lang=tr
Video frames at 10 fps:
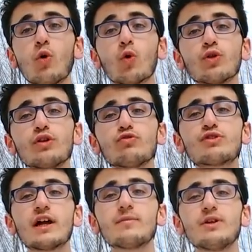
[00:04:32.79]
Onları
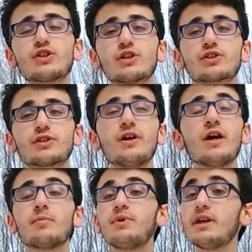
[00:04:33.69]
yükseltmeye çalışın
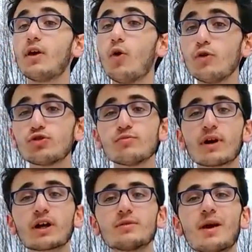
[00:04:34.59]
bir ölçün
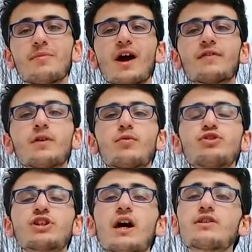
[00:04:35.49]
bakalım yani bir hafta
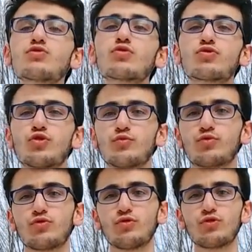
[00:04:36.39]
boyunca kaç soru
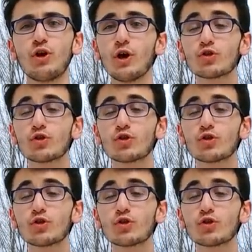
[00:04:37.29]
çözmüşsünüz.